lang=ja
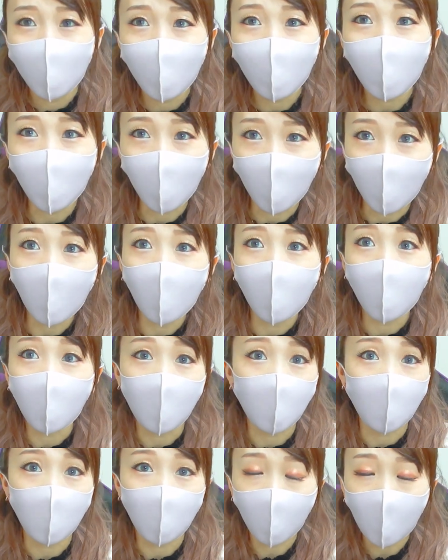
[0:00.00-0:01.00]
ということで
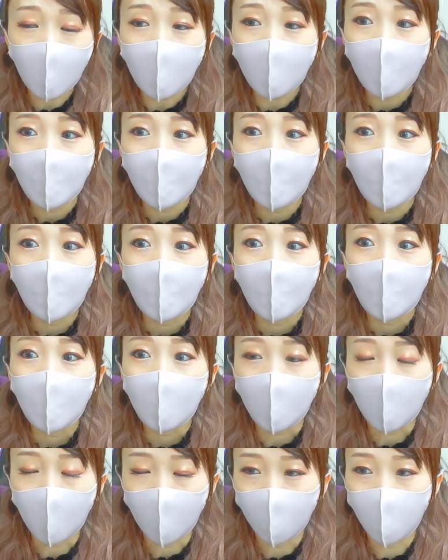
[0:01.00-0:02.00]
私は
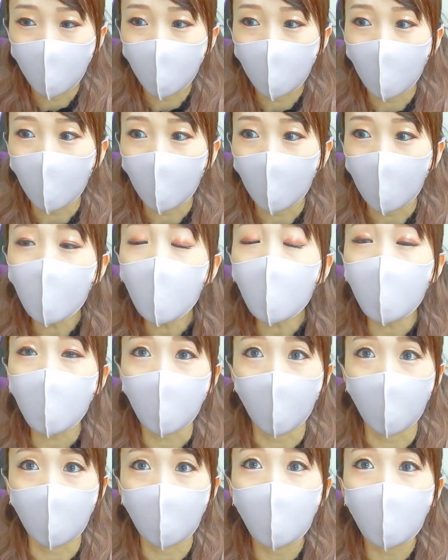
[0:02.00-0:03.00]
ゲームの世界で生
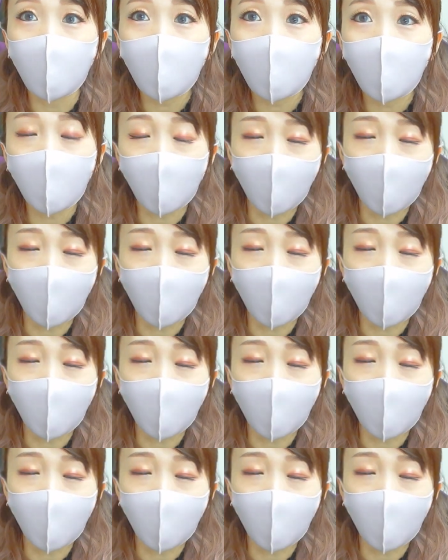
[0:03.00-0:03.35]
きていく。